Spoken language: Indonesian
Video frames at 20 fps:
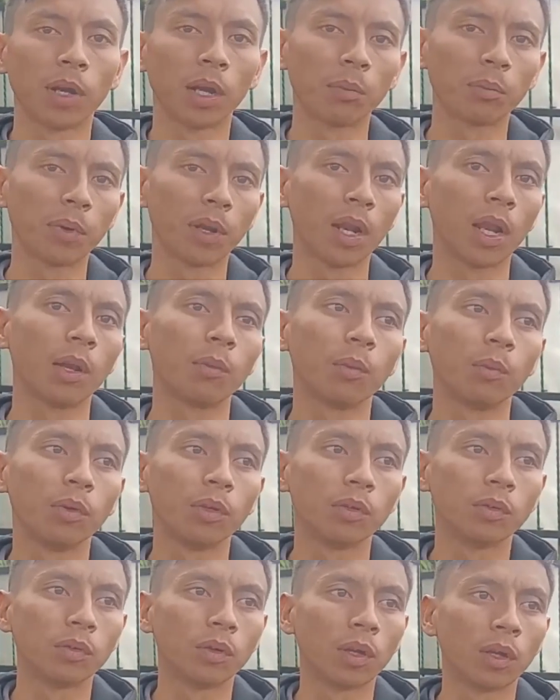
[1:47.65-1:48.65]
pelan-pelan
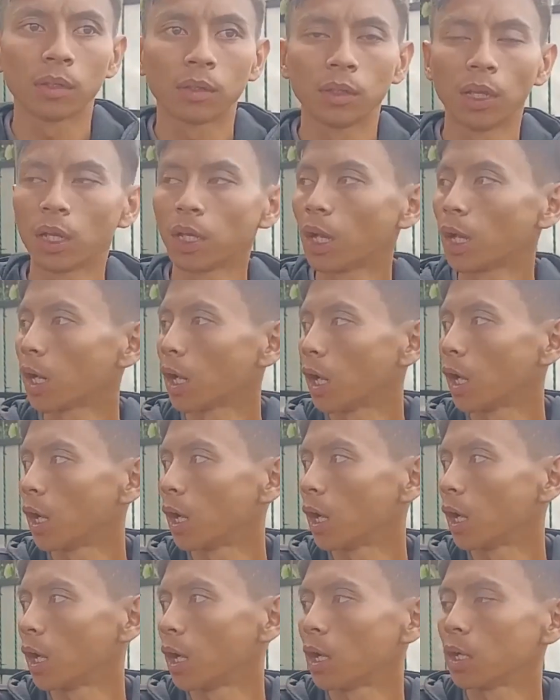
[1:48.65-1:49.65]
mobil Dari
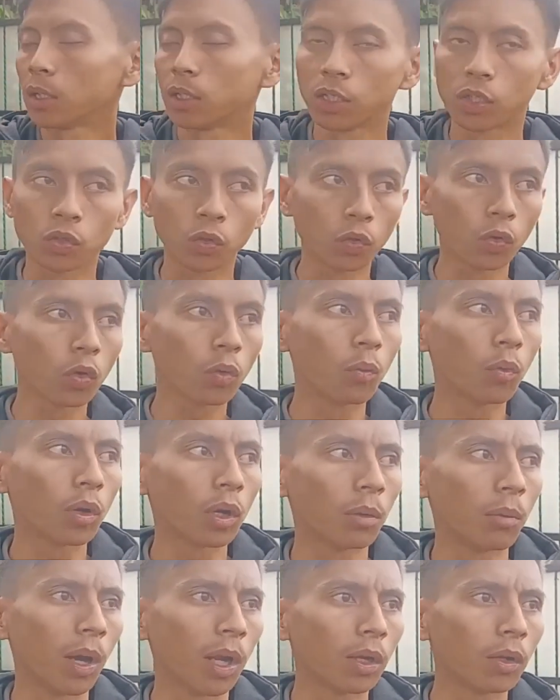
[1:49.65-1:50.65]
arah Cicurug
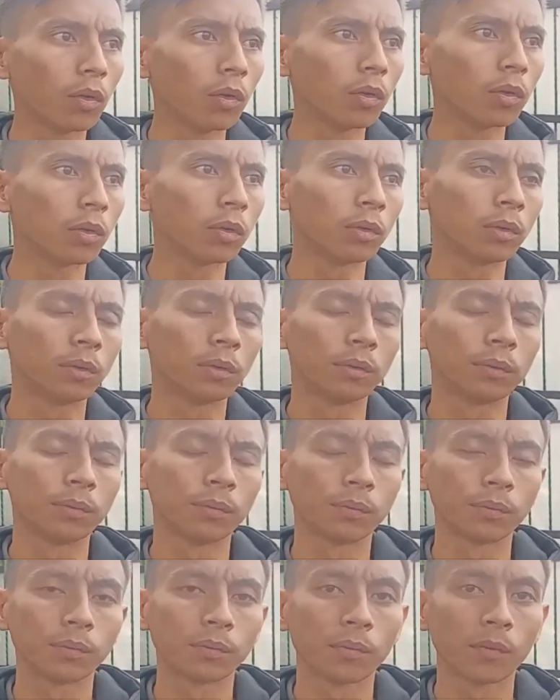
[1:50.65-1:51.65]
mau ke Bandung.
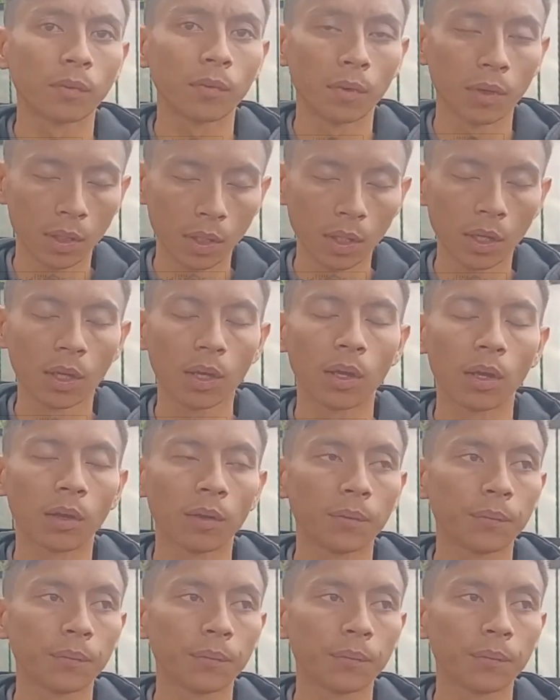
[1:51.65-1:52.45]
Mau ke Bandung ya? ya.